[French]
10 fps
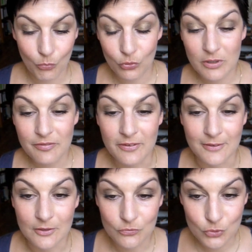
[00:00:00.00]
Bon les
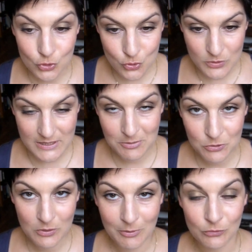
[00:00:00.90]
filles, vu que je suis
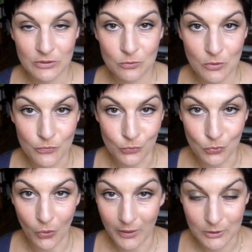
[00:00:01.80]
habituée à ma nouvelle
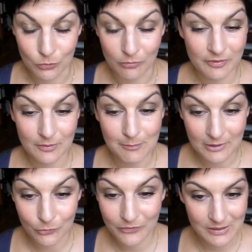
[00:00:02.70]
coiffure et que en fait
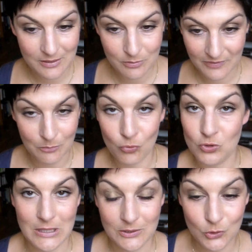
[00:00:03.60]
maintenant ça y est c'est bon
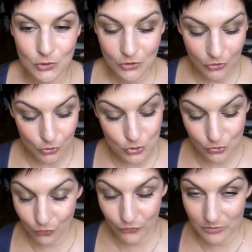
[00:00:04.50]
je l'adore,
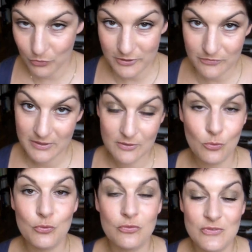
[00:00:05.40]
je vous fais une petite
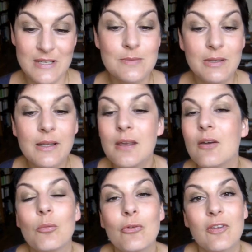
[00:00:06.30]
vidéo pour vous expliquer
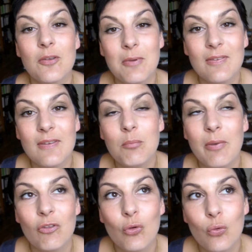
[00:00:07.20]
comment ça s'est passé
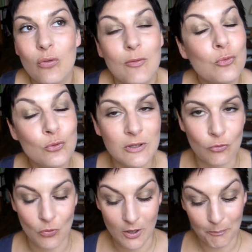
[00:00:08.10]
parce que c'est toute une
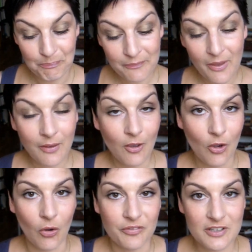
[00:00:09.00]
histoire.
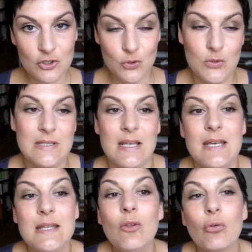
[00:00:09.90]
En fait je suis
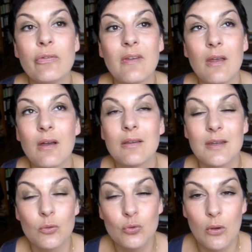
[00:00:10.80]
allée dans un
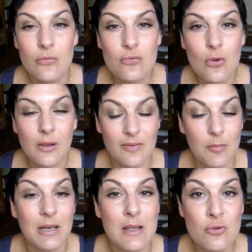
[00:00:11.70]
salon de coiffure qui
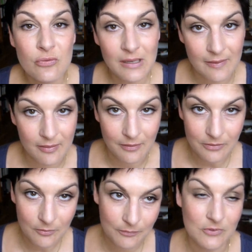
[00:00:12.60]
s'appelle la Nouvelle
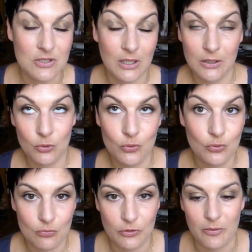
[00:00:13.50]
Athènes, déjà rien que le
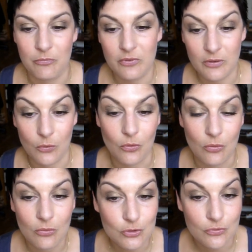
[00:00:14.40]
nom moi ça me fait, euh,
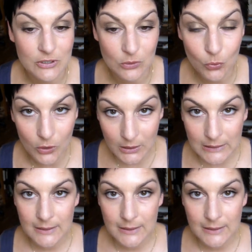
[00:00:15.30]
je trouve ça drôle,